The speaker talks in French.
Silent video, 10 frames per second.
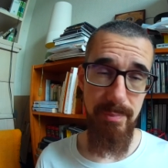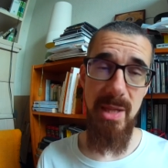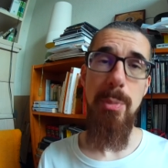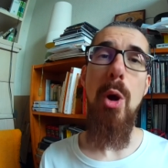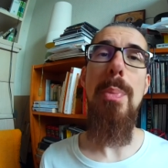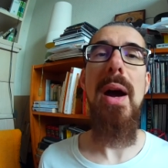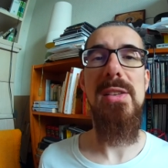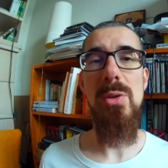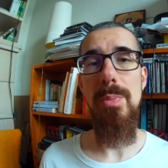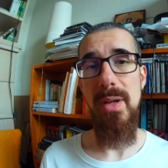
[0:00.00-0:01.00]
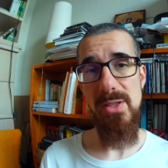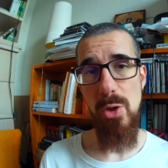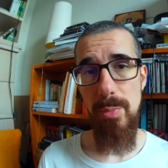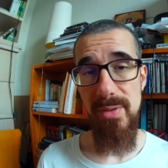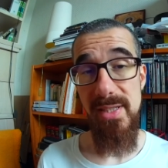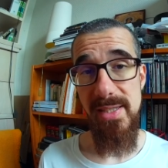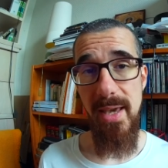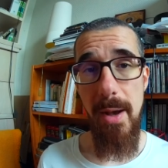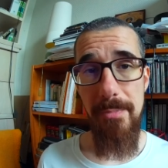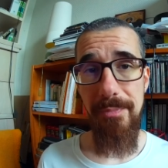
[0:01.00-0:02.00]
Il prend par exemple l'exemple
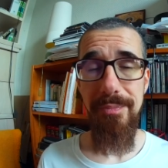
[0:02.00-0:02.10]
d'IKEA,